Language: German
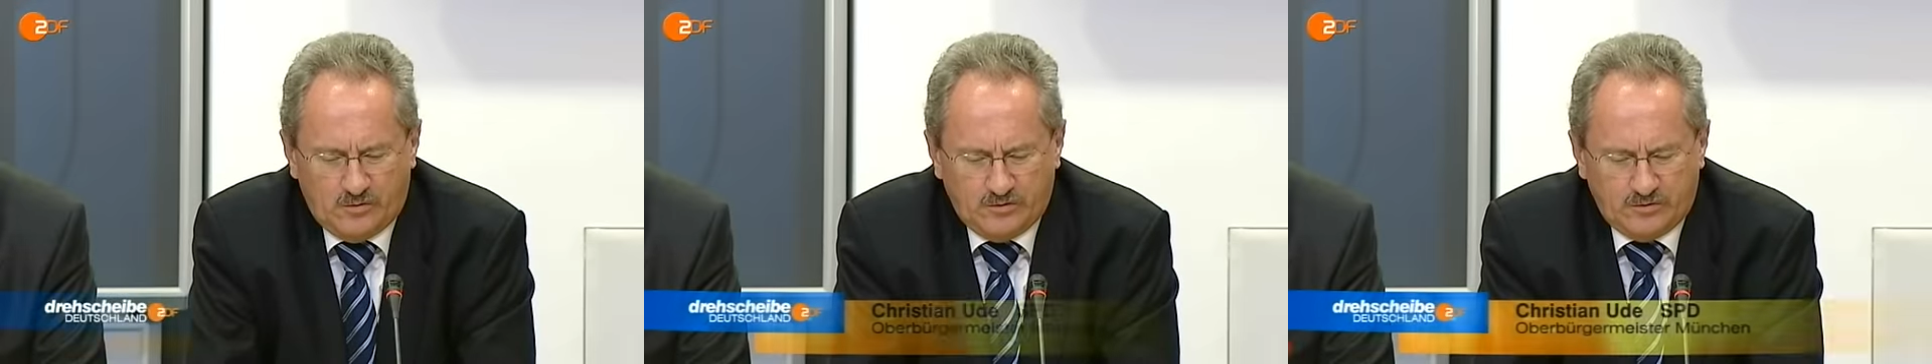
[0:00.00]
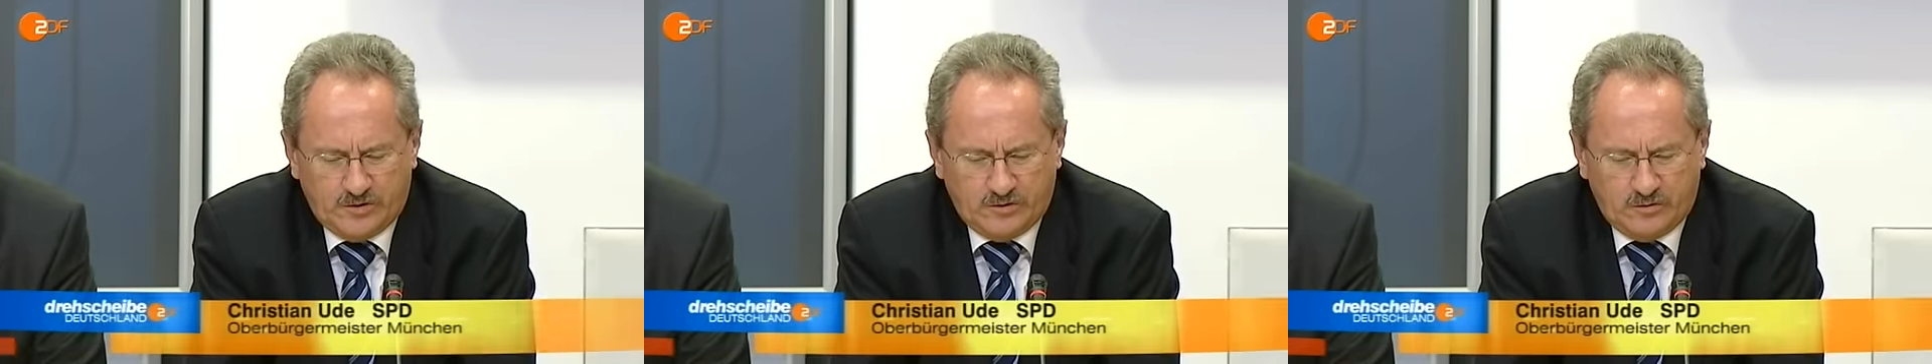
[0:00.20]

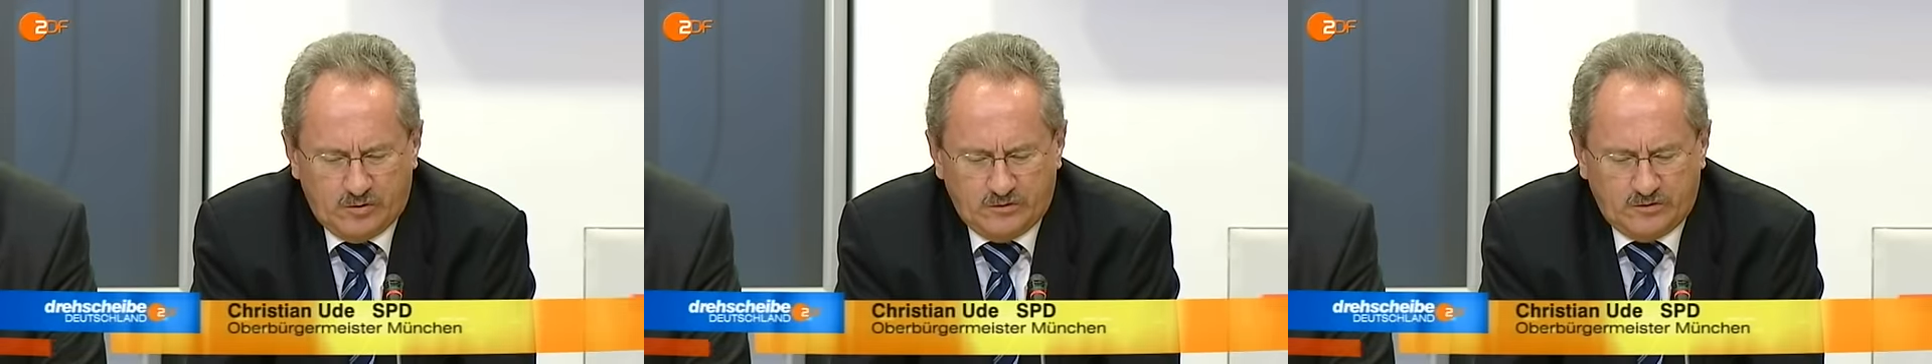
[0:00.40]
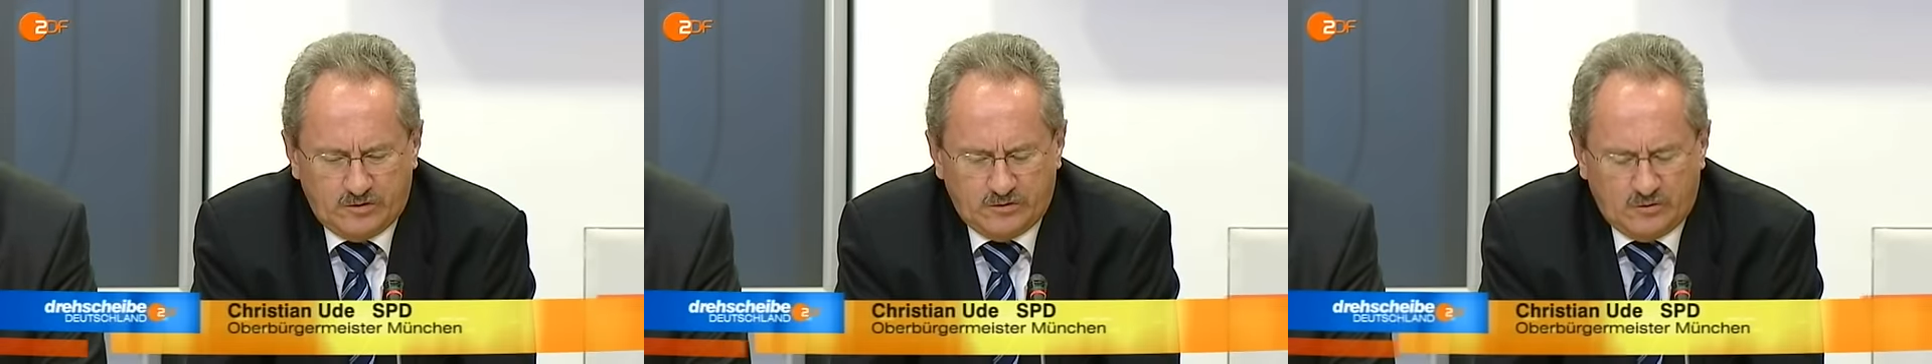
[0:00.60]
unsere
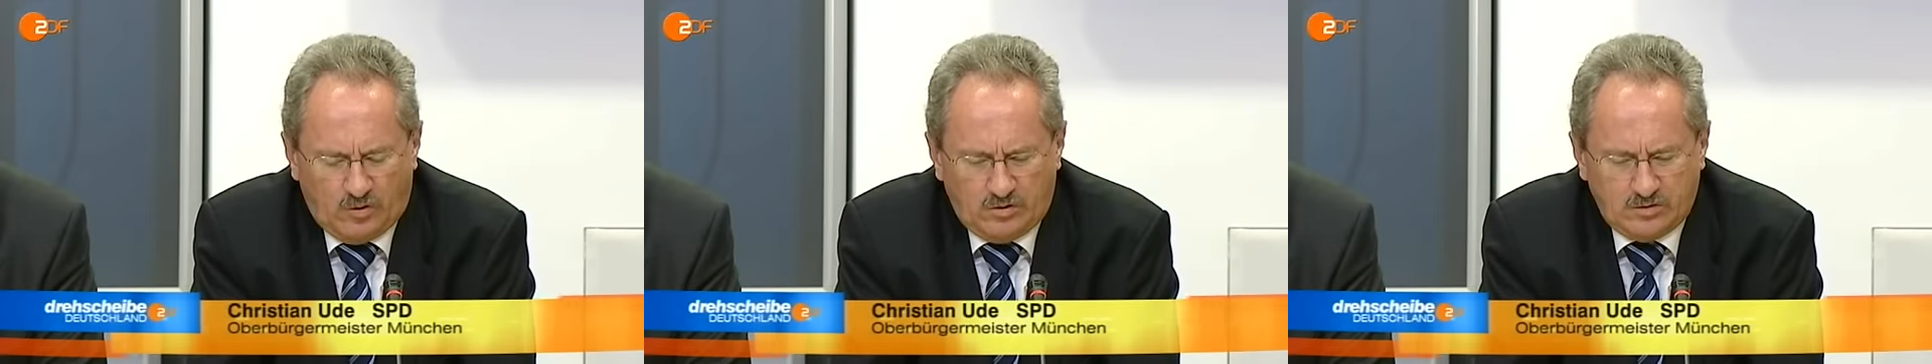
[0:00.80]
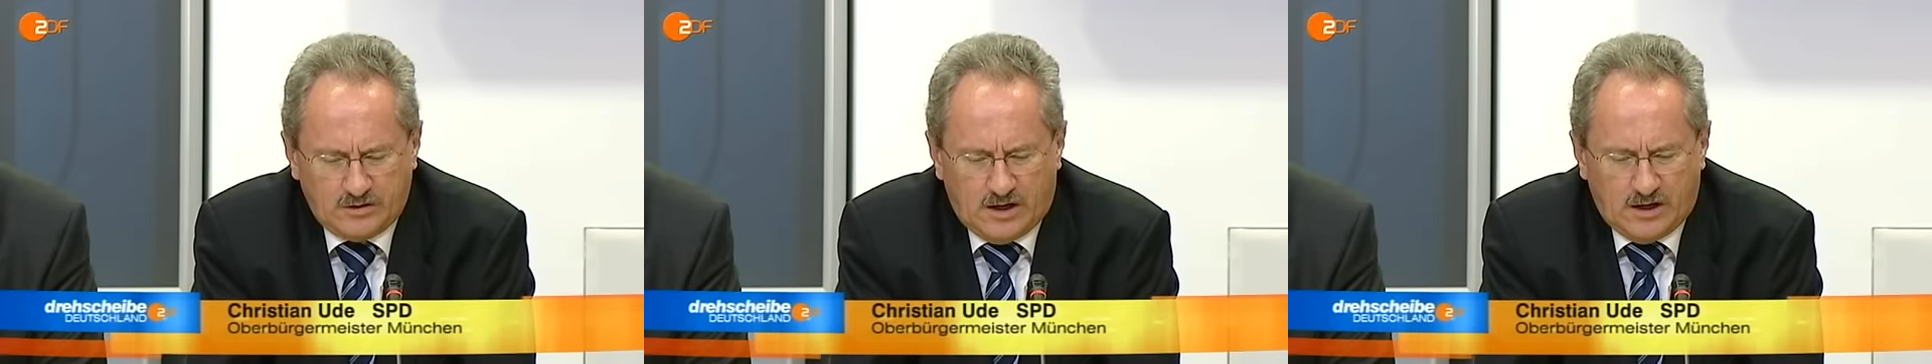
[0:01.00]
jüngste
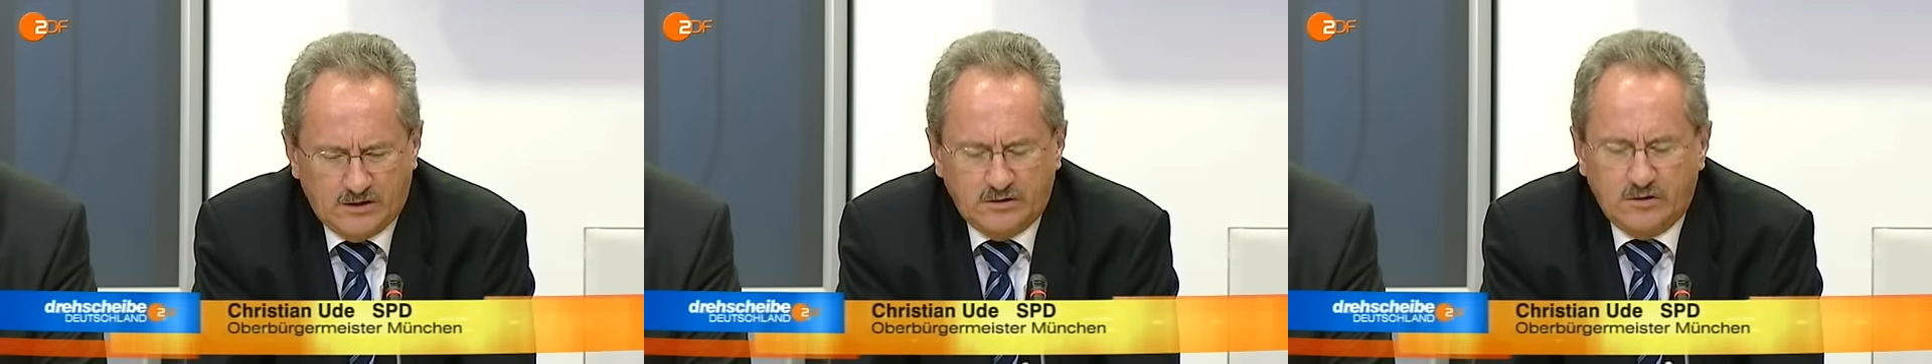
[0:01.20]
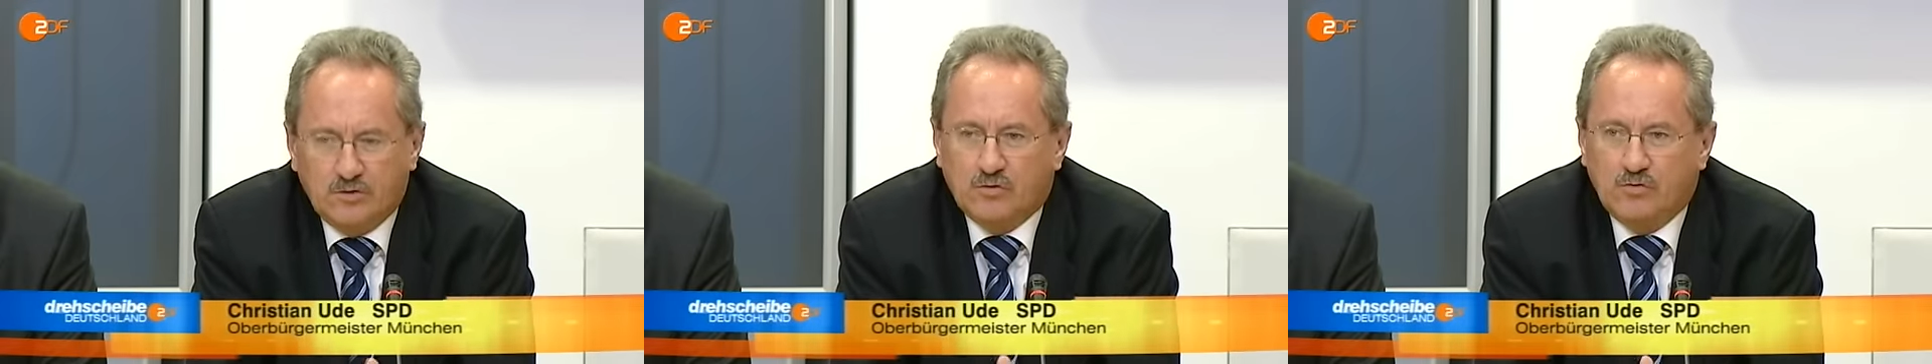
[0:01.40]
Tochter
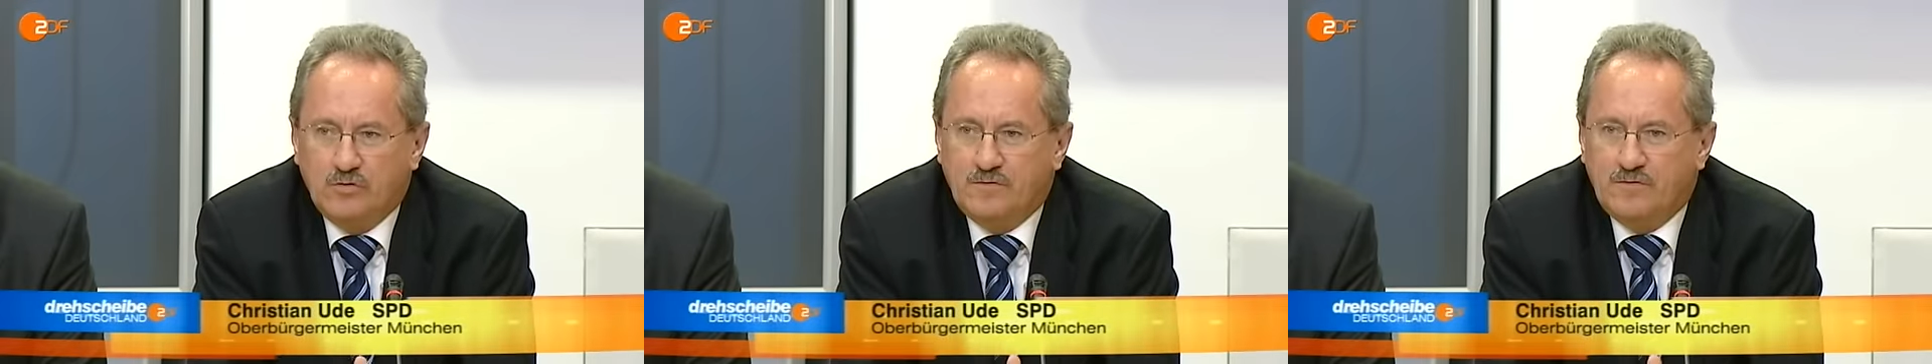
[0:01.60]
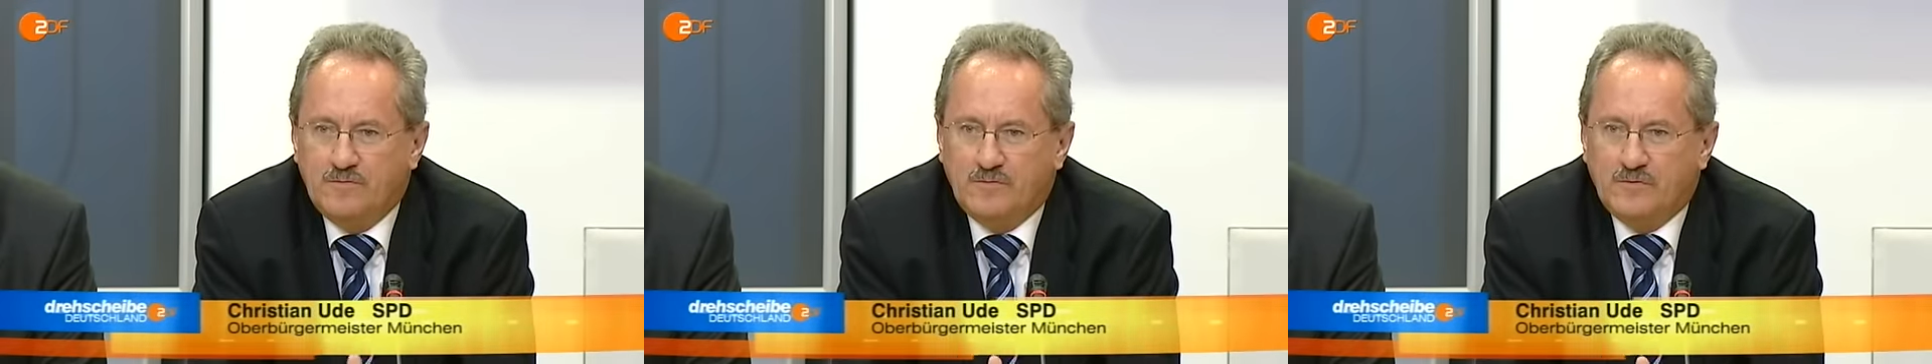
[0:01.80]

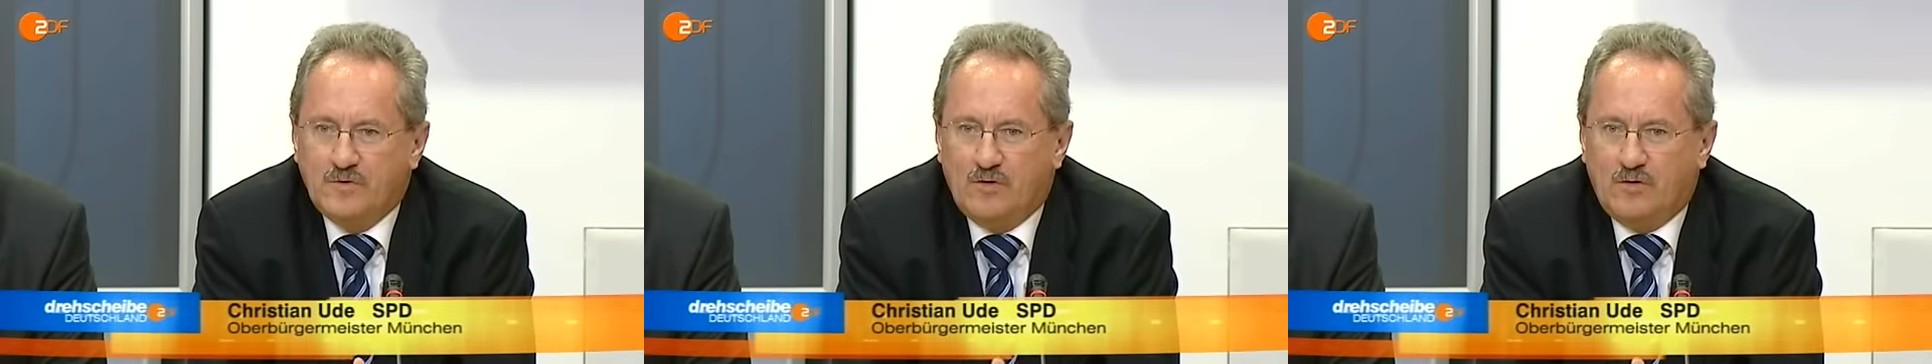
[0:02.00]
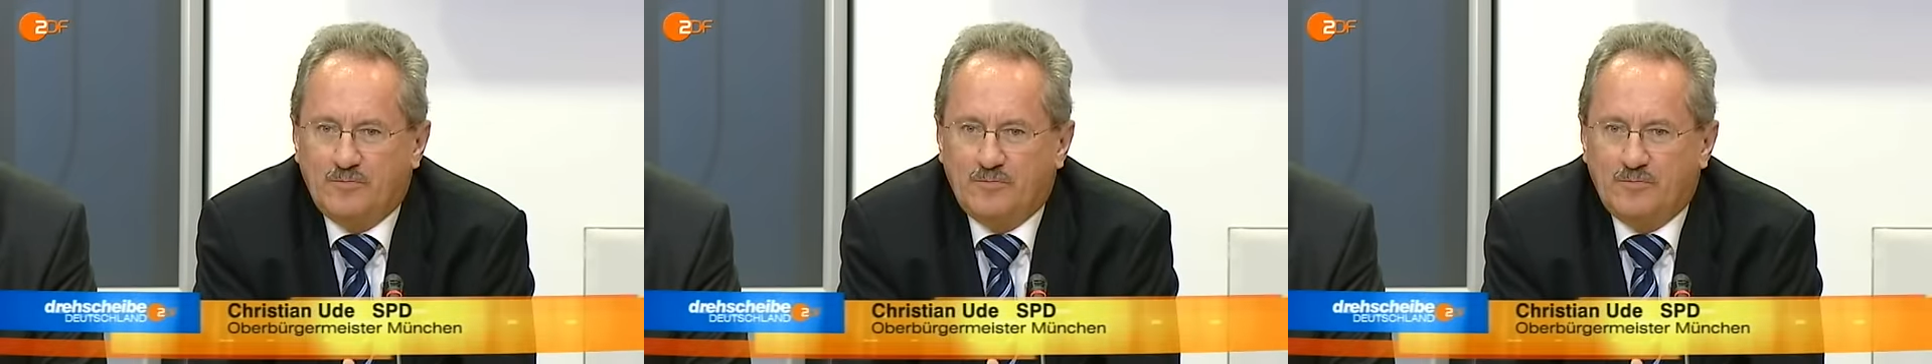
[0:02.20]
angerufen,